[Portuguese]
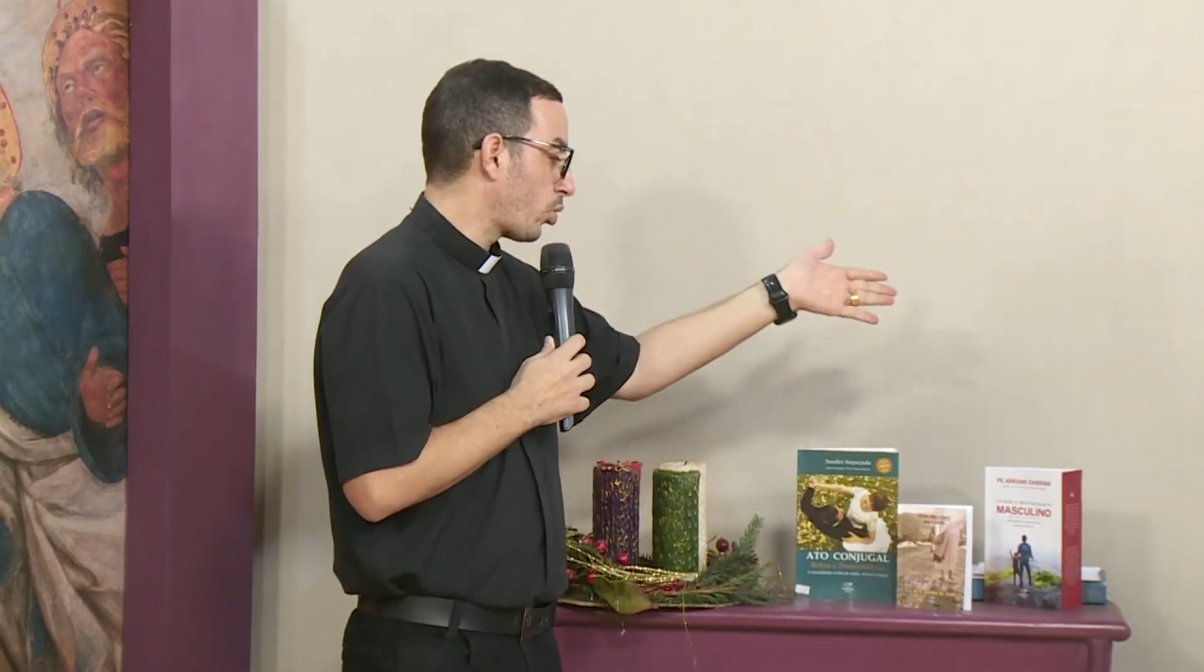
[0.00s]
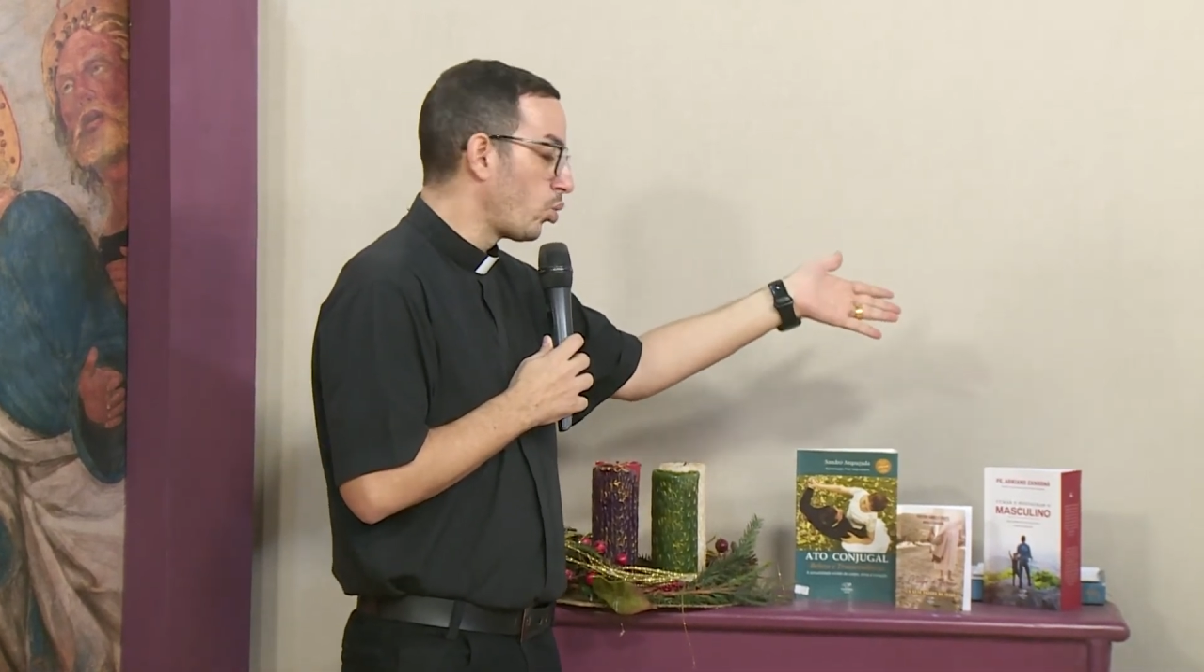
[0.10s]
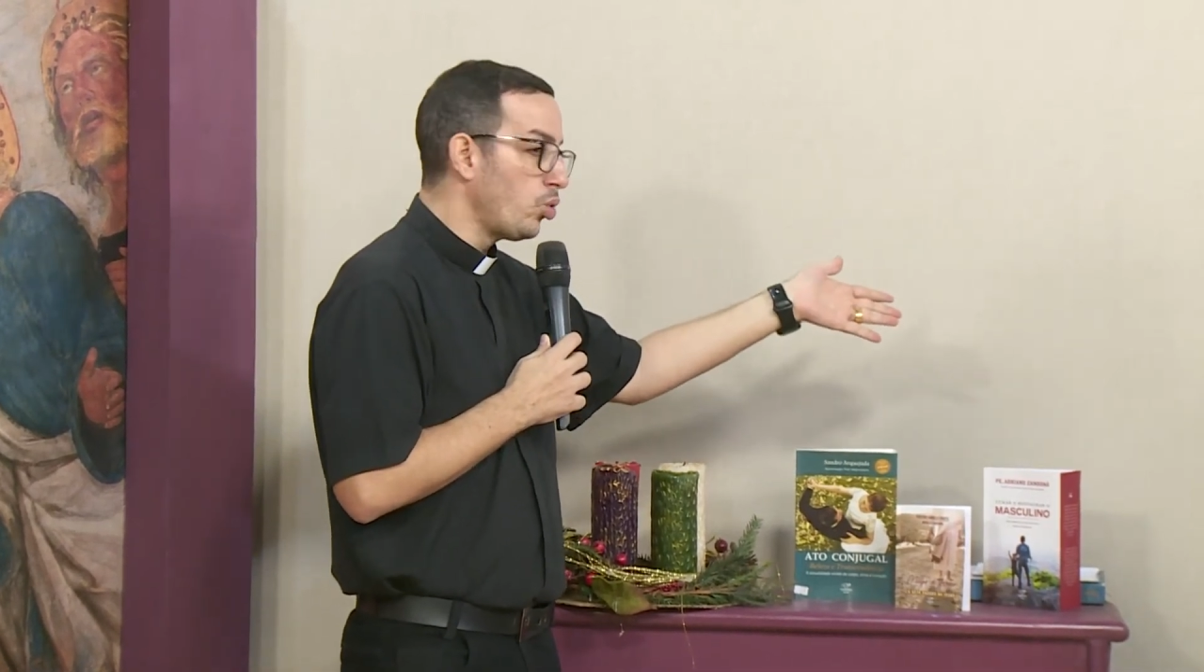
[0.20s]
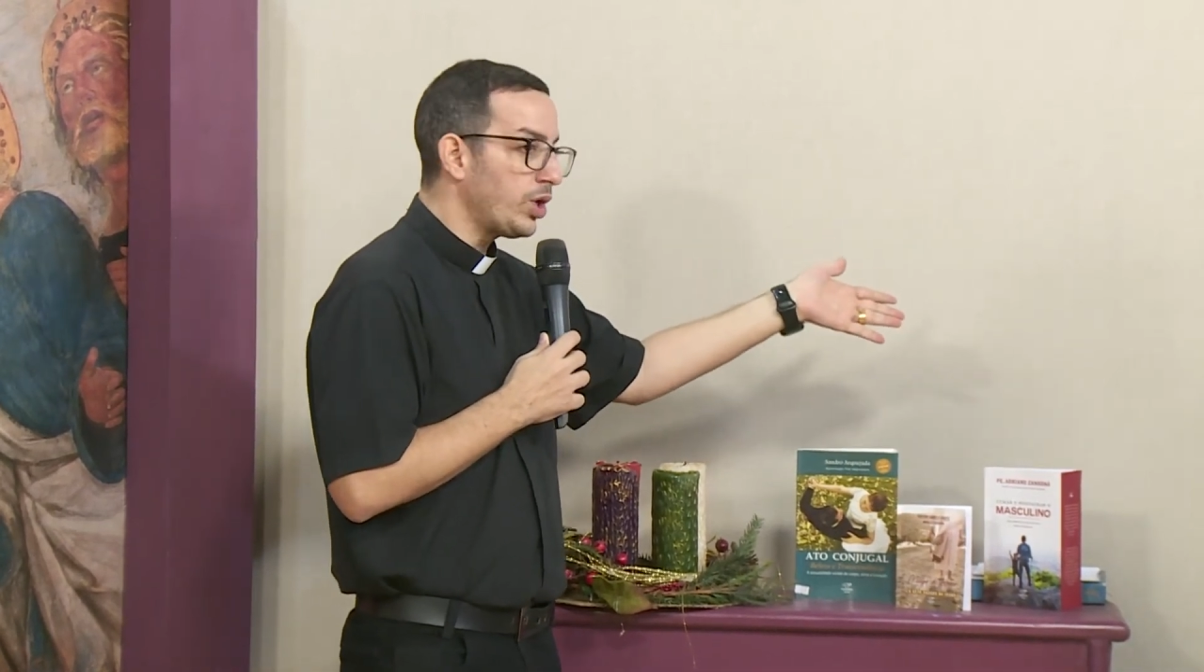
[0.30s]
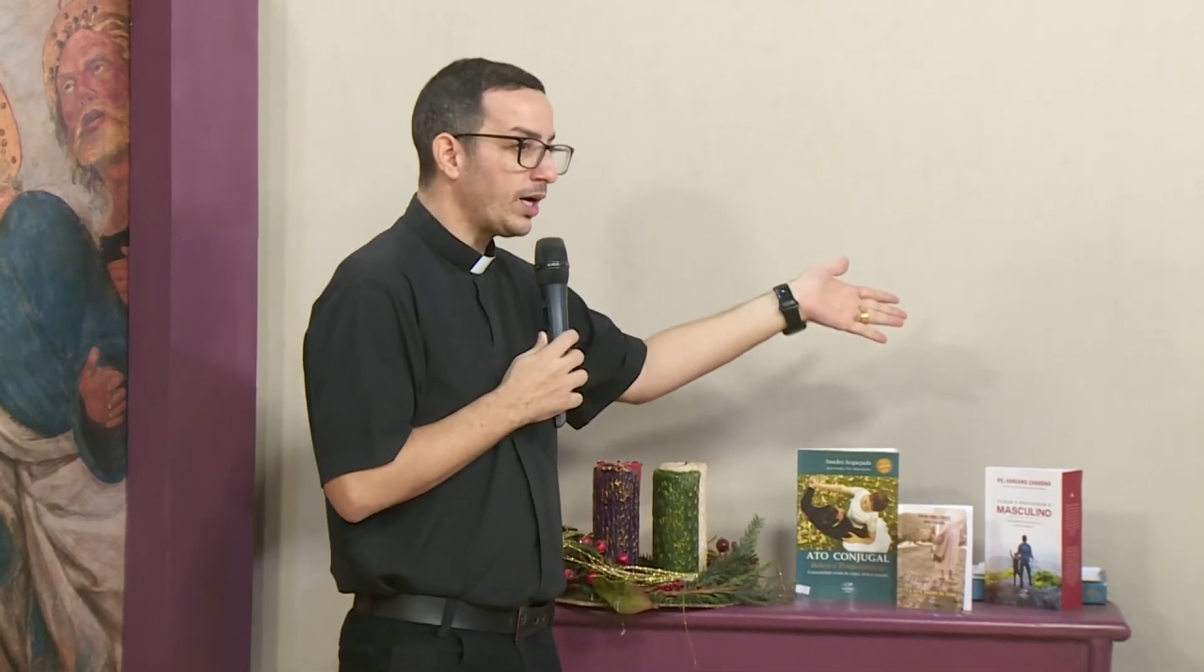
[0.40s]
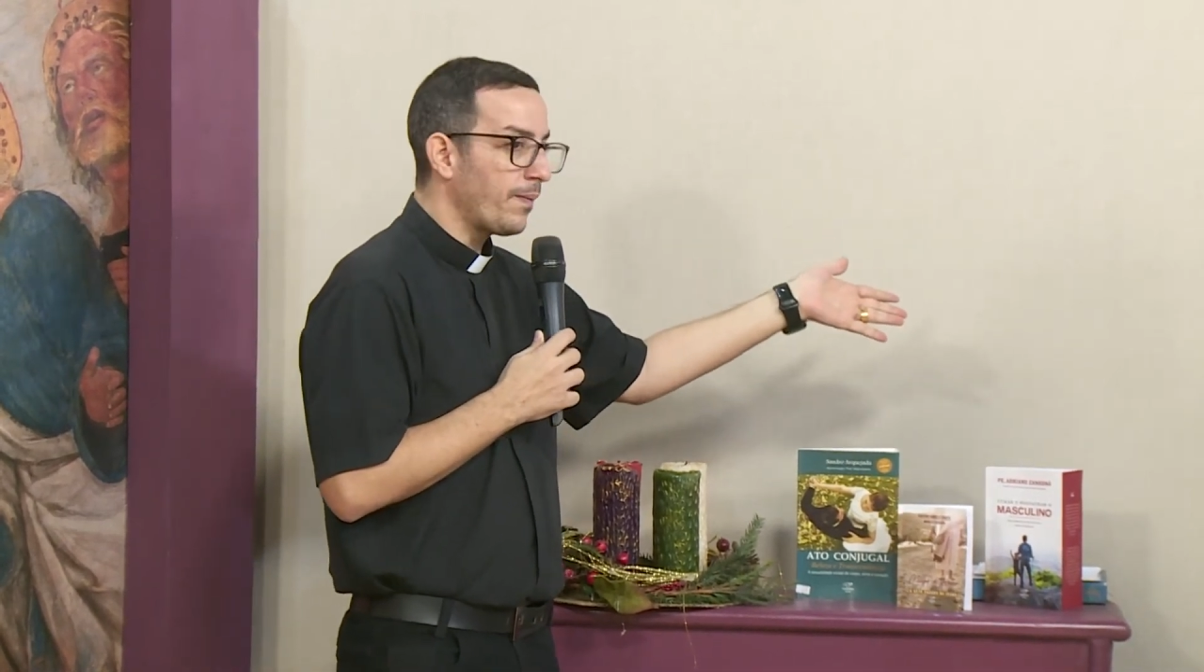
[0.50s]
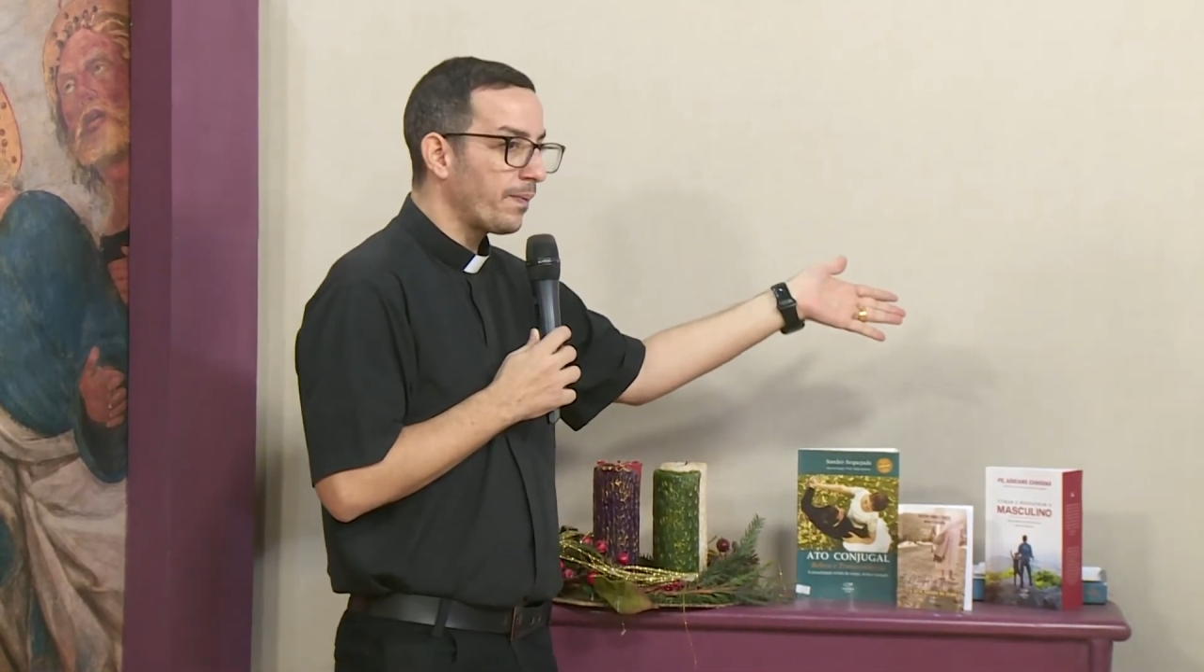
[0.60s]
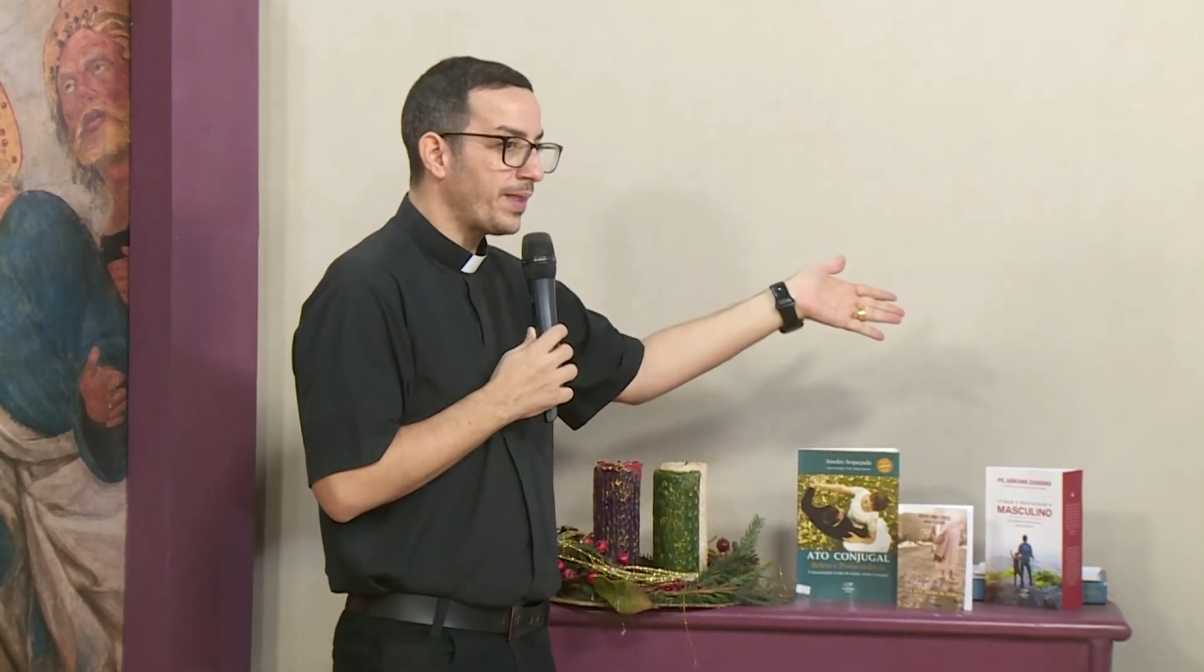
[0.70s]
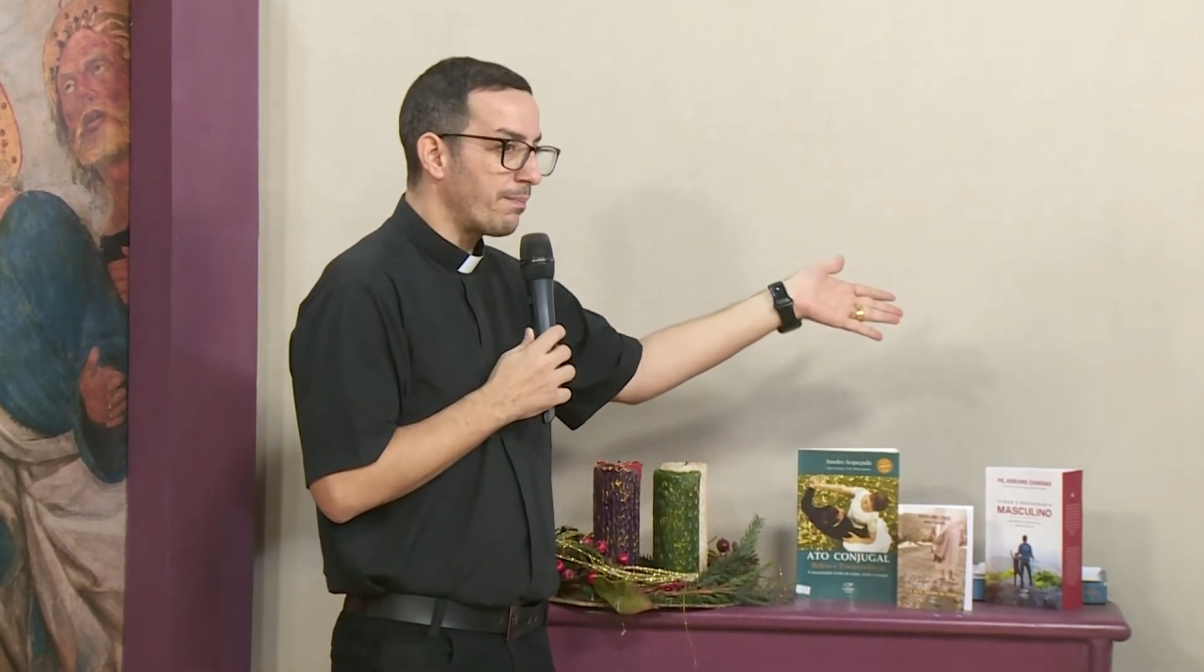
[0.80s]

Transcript: cura da